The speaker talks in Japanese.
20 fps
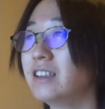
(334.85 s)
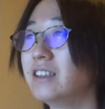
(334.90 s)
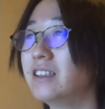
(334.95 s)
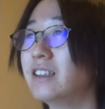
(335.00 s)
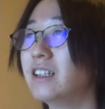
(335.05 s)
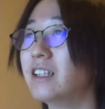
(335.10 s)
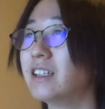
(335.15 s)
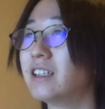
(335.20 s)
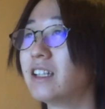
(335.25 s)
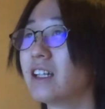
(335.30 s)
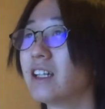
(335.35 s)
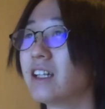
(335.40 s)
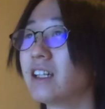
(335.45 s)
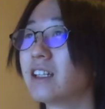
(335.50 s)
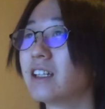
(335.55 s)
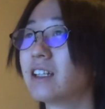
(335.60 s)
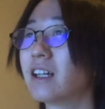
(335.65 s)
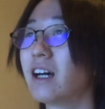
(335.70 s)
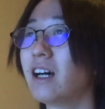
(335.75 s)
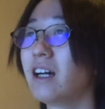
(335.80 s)
いや、いけない
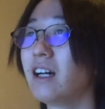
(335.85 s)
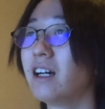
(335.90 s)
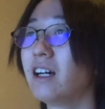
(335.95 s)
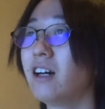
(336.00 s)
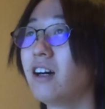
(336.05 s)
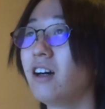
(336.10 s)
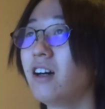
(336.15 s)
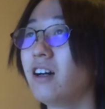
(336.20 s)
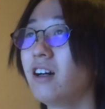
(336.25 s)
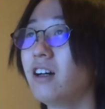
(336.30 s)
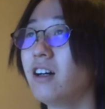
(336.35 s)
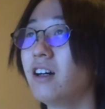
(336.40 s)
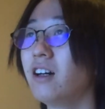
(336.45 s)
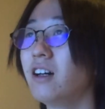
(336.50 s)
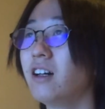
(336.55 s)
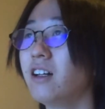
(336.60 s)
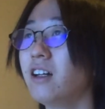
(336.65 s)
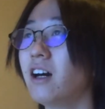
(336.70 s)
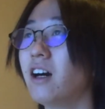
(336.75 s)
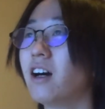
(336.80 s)
んかあ、
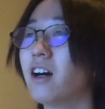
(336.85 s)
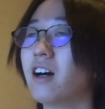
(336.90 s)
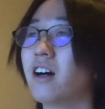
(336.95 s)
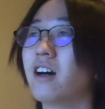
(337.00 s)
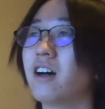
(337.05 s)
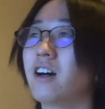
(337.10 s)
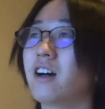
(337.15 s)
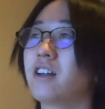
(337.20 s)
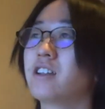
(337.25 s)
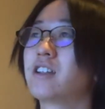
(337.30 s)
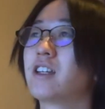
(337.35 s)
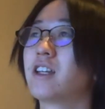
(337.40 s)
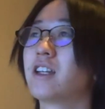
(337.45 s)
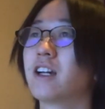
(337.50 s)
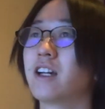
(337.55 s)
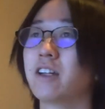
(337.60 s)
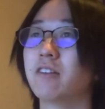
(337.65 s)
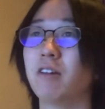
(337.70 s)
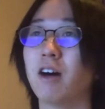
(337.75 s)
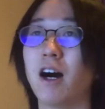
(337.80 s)
あー、いけ
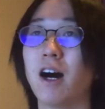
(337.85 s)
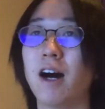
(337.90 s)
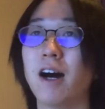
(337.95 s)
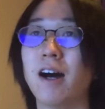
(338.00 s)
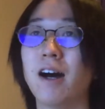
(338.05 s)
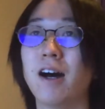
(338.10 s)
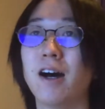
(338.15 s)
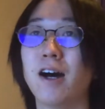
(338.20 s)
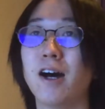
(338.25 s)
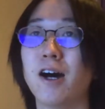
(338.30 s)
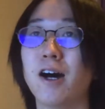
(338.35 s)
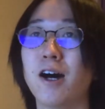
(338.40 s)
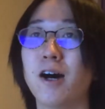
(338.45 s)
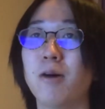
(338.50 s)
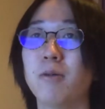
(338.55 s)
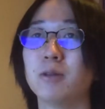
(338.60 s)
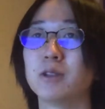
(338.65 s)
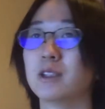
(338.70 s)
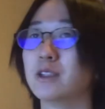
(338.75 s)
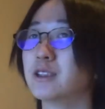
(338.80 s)
ないわ。
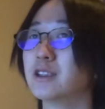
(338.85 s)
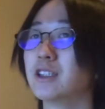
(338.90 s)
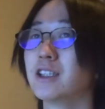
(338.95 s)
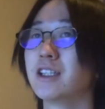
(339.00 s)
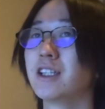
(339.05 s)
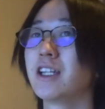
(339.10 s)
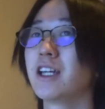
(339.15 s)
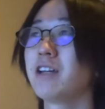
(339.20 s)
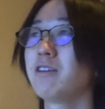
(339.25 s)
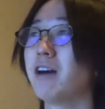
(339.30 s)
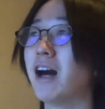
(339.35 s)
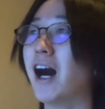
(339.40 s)
もう全然いけないわ。